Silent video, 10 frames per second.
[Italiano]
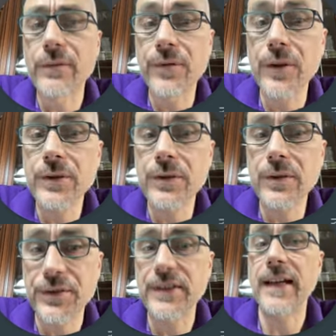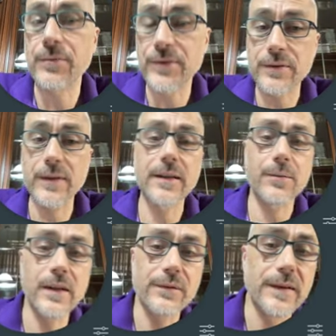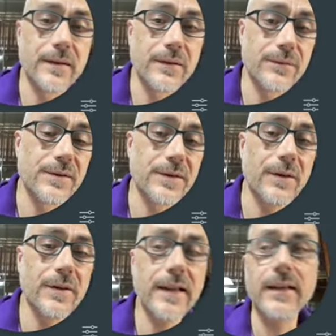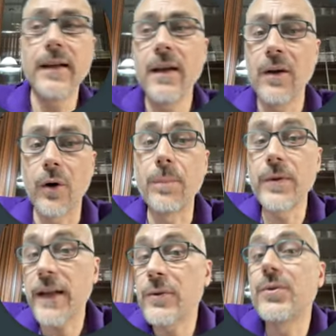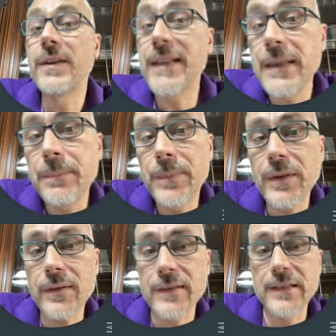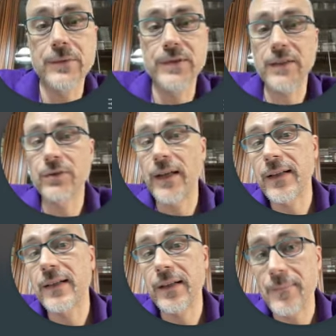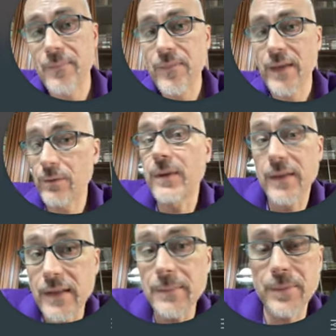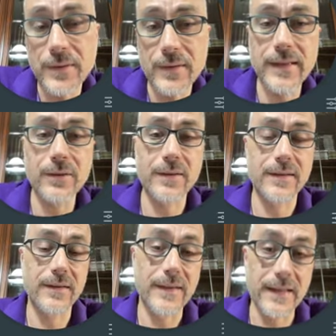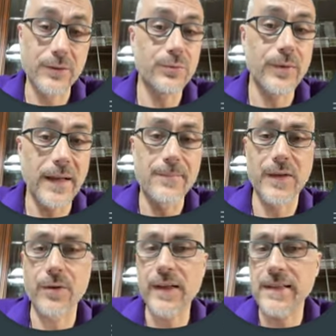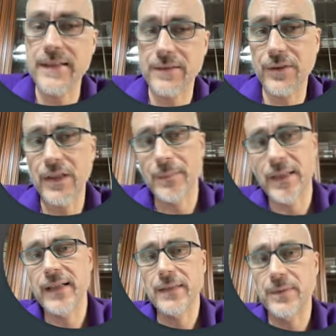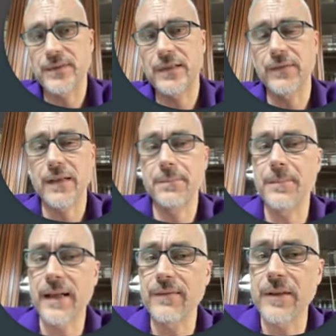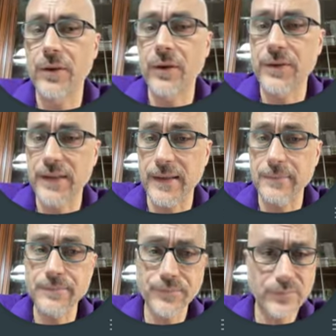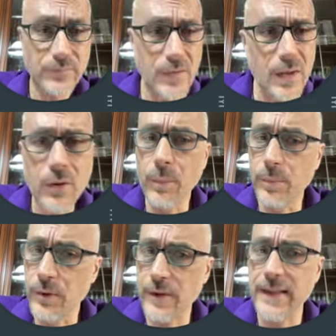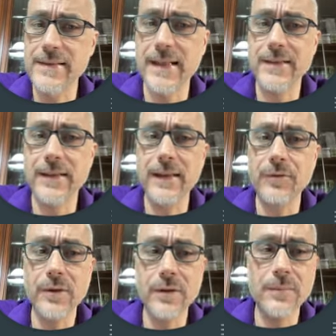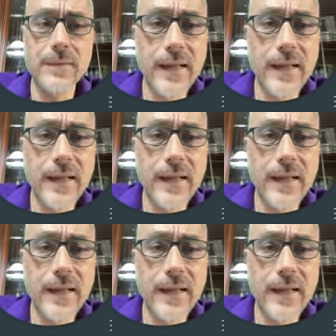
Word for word: Photo, se hai usato anche quella funzione, oppure Google Keep, se hai usato anche Google Keep della tua organizzazione, magari per scrivere brevi note, oppure organizzarti il lavoro.